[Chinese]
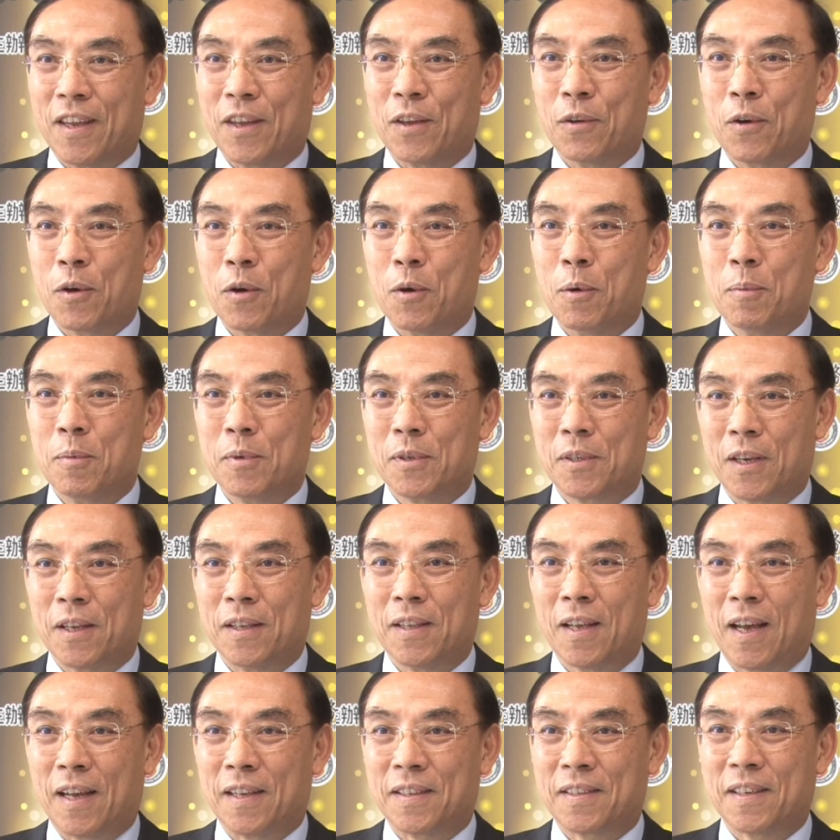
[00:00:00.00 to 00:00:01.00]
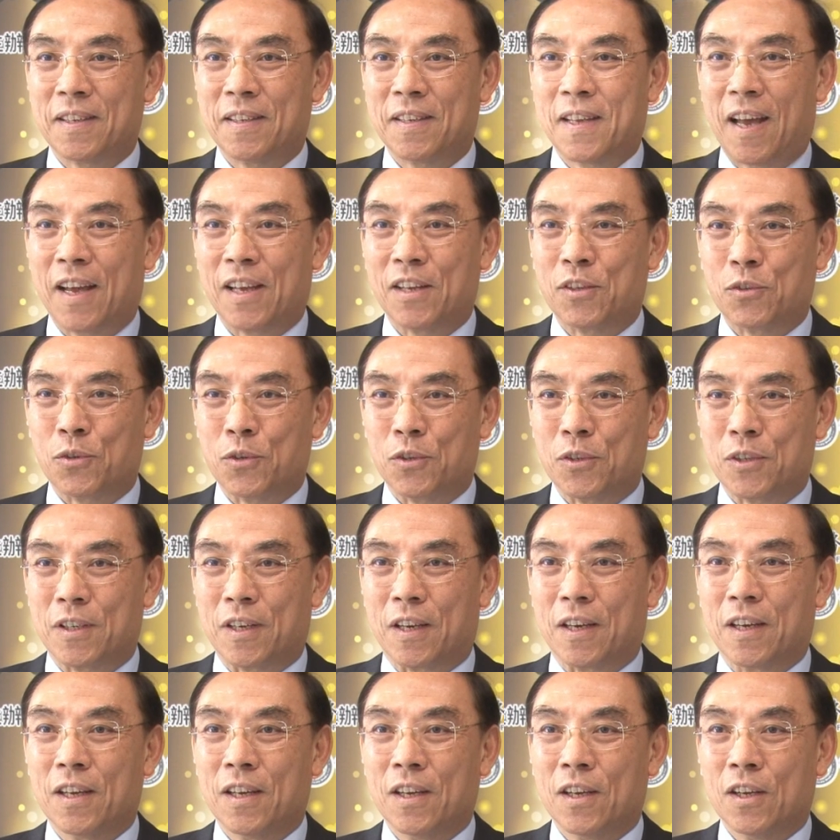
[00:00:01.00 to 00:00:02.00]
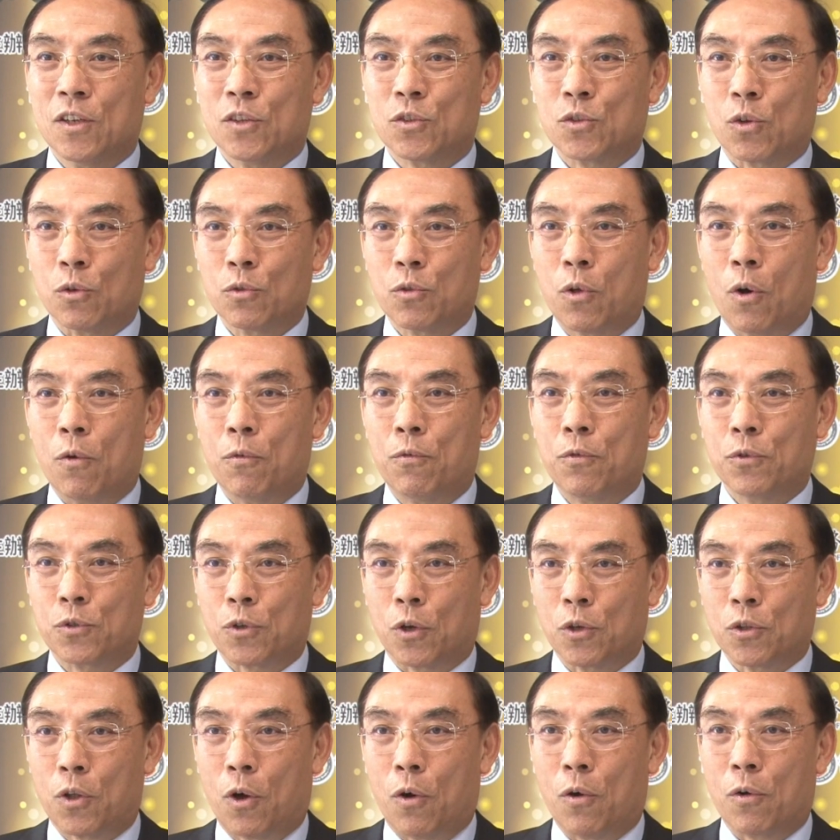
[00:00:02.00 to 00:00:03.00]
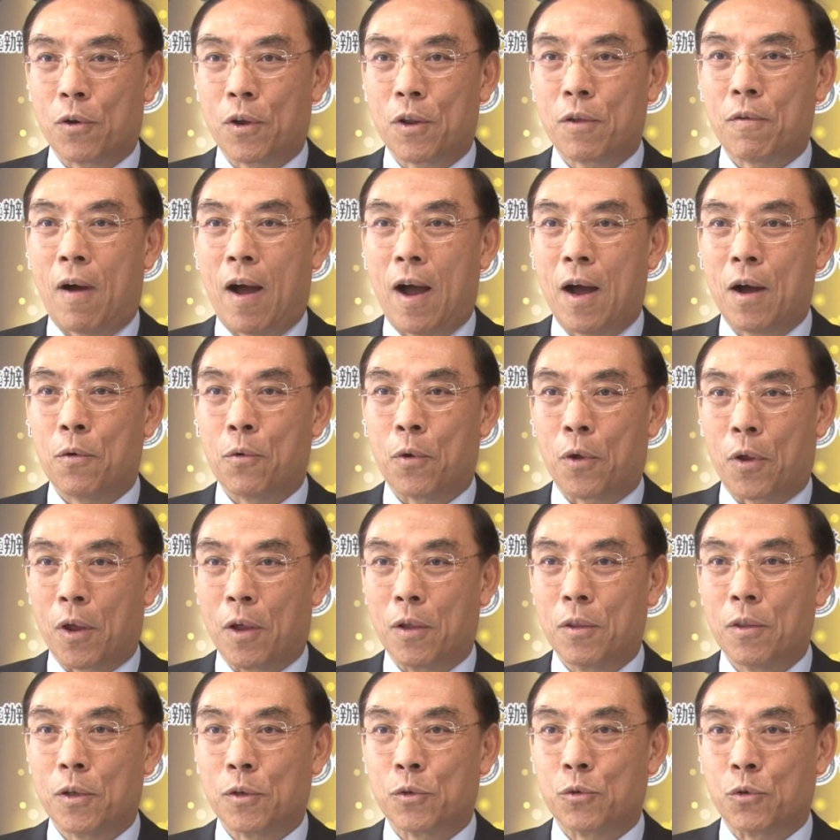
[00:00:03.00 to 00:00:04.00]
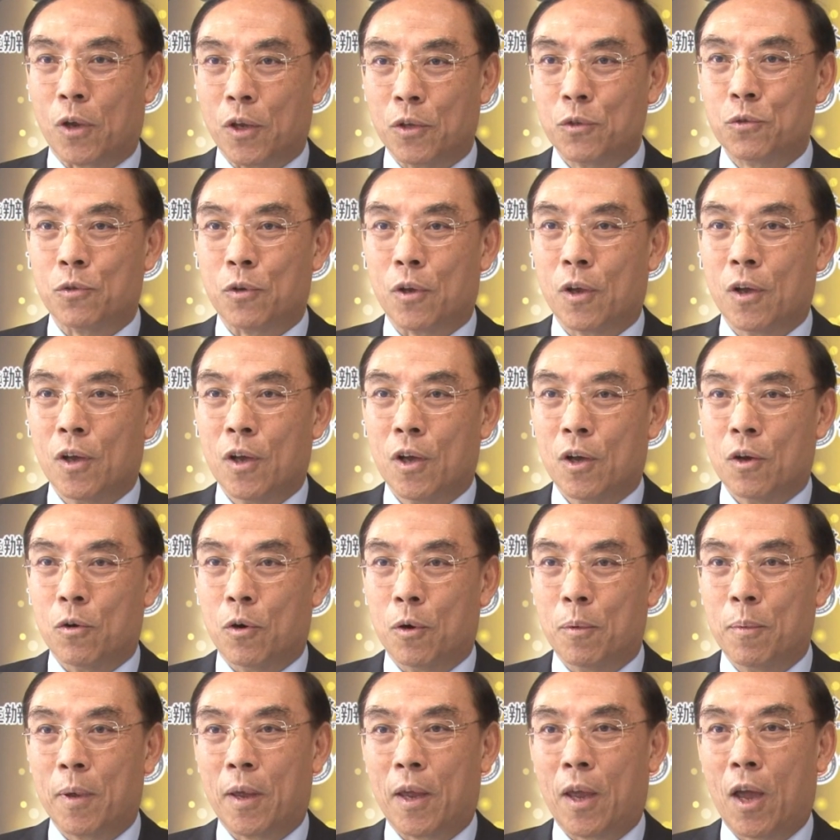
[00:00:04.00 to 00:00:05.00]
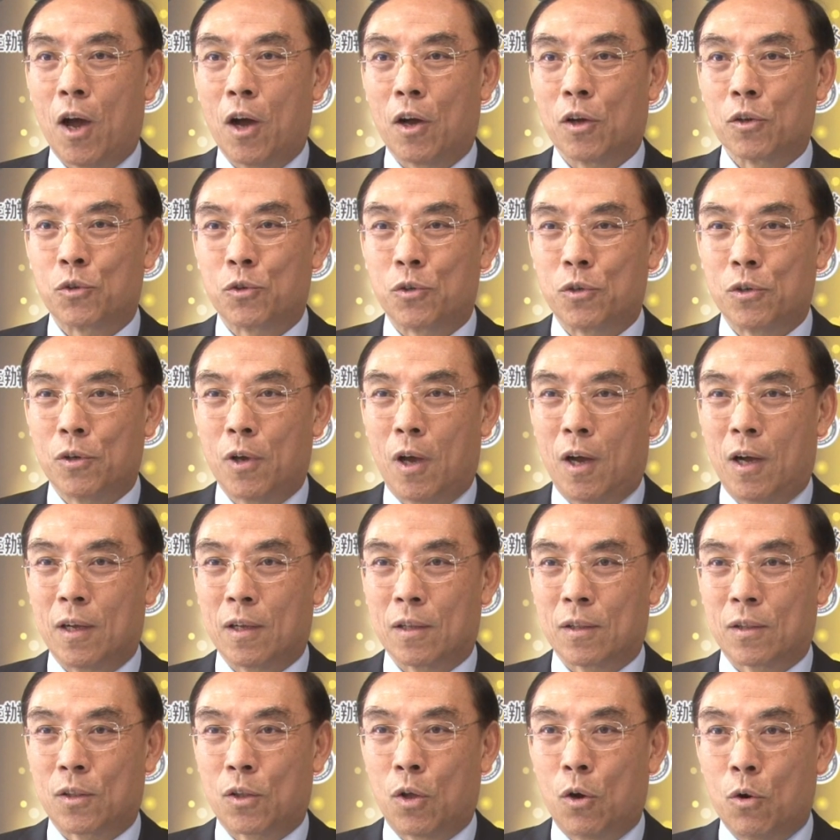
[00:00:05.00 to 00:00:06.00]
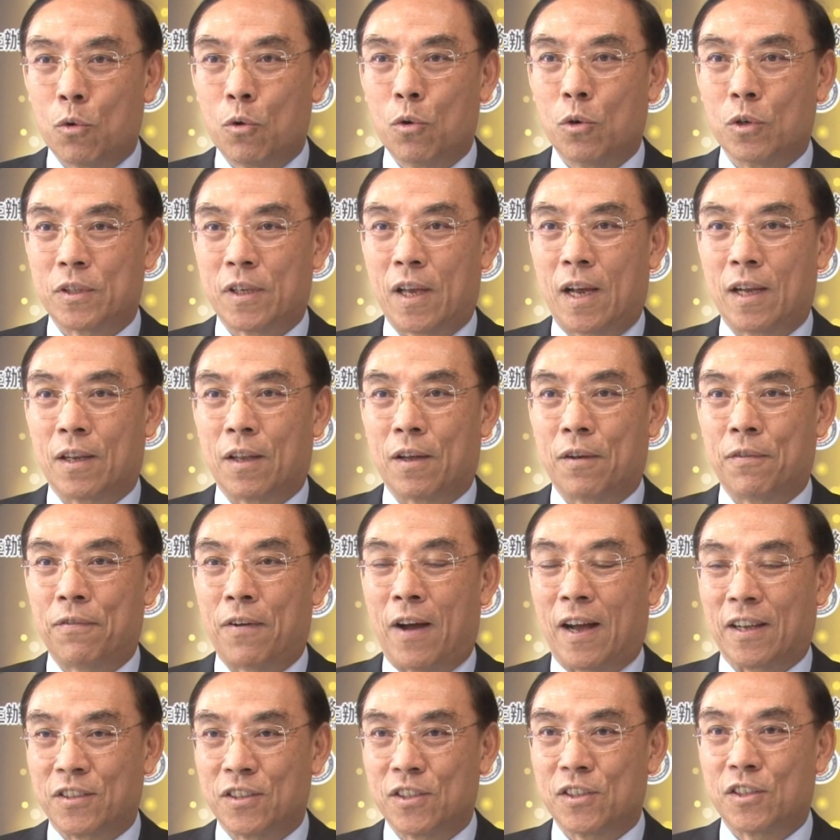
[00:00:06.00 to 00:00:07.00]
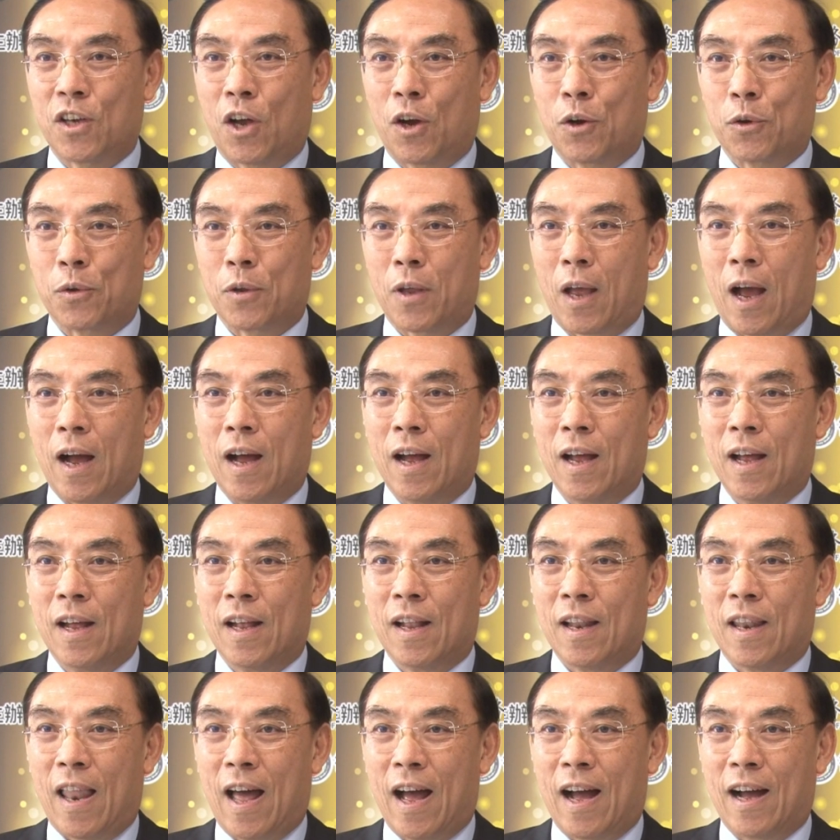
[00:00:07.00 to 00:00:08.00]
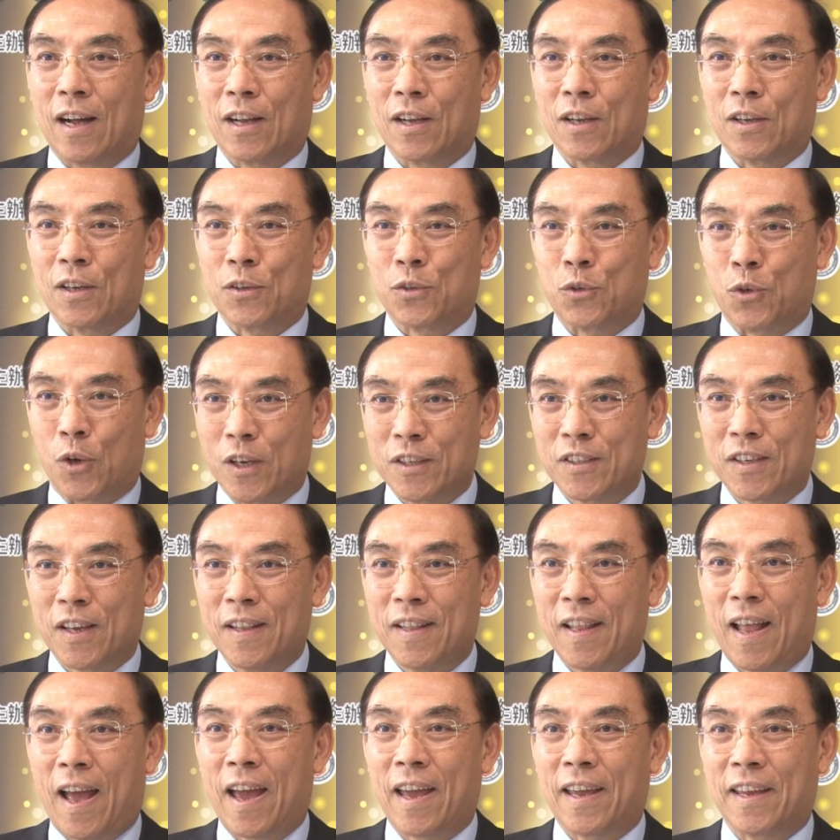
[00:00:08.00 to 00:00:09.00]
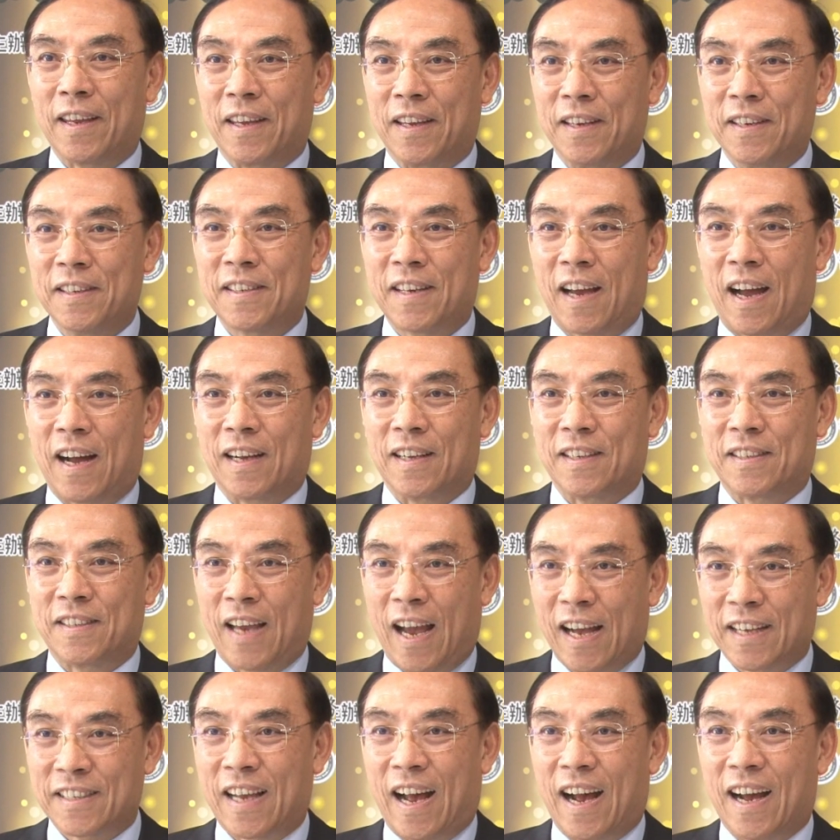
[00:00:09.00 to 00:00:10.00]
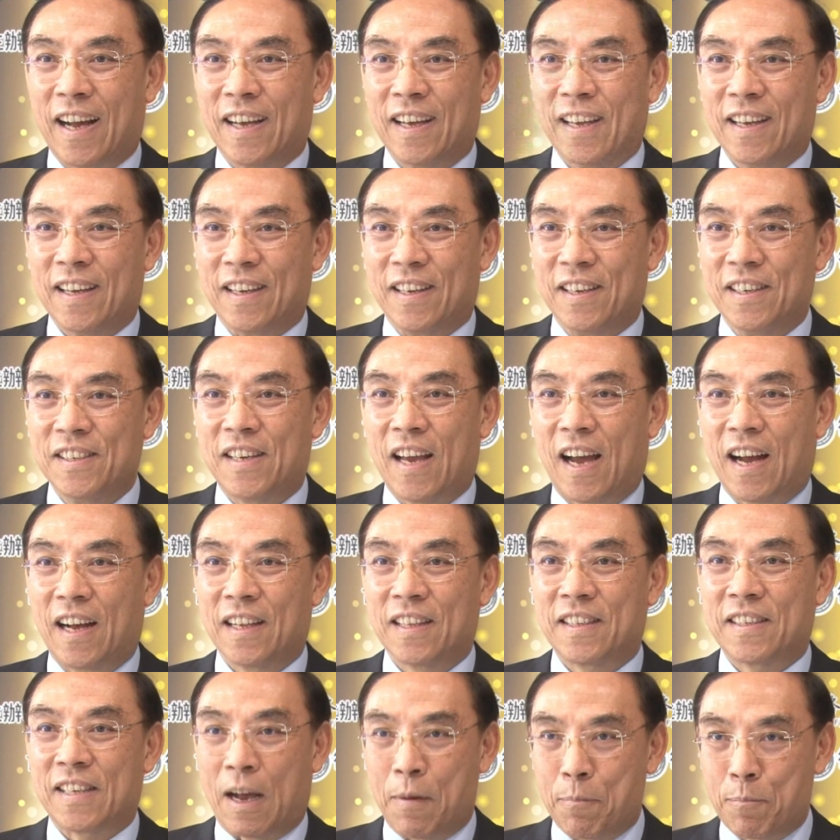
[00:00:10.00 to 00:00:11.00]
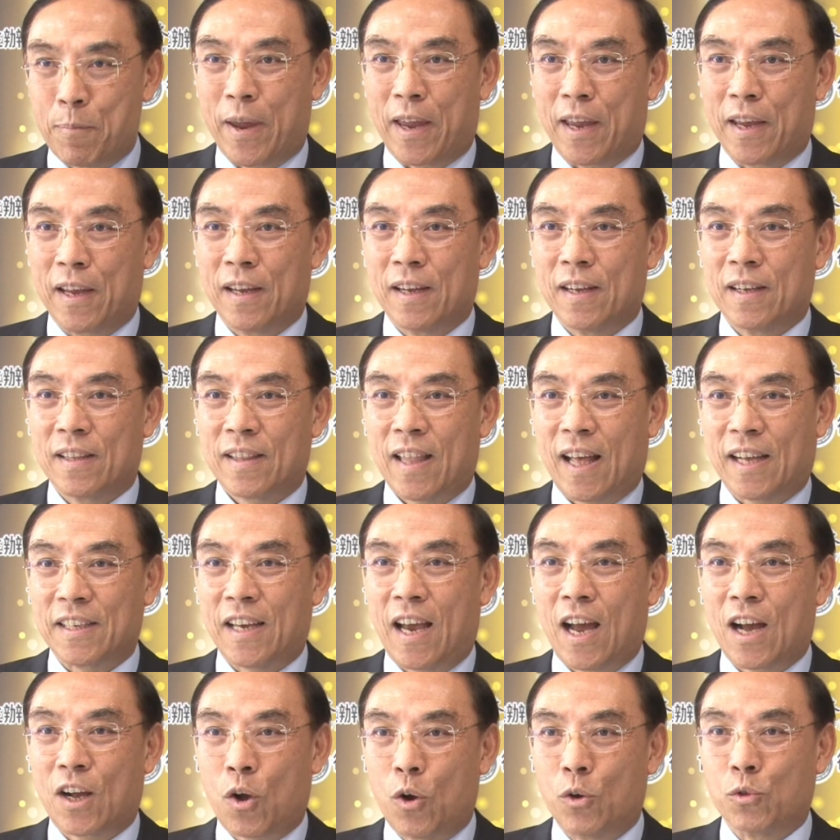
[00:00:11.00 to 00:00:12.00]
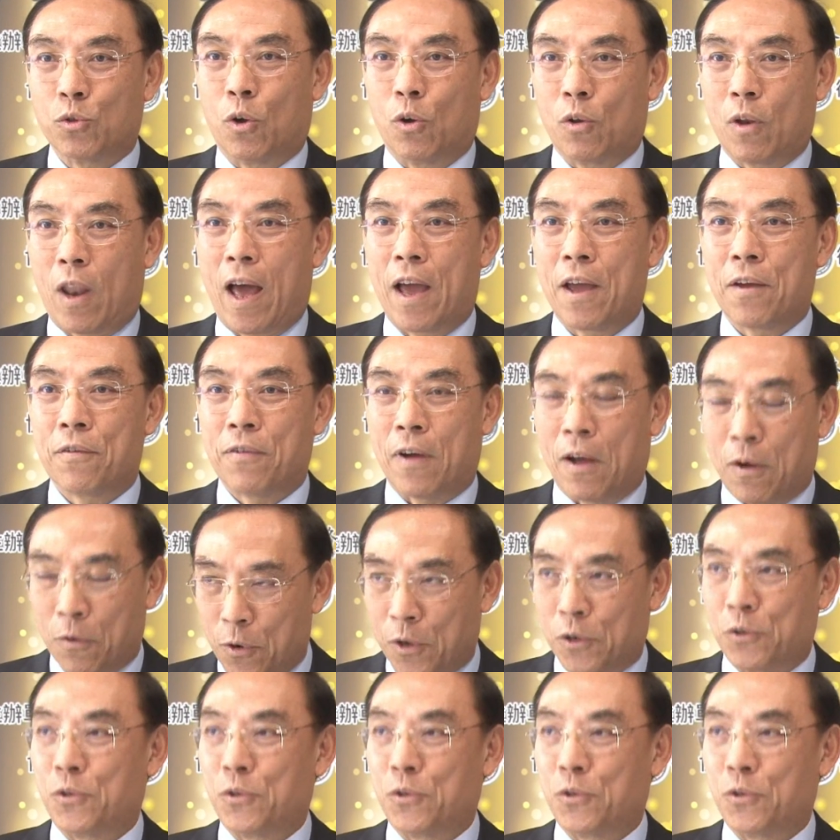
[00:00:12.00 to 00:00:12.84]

因为我们现在正在举行总统、副总统、立法委员的选举，我们也要需要透过这样的法治教育啊，让学生来影响家长，影响长辈。大家共同来反贿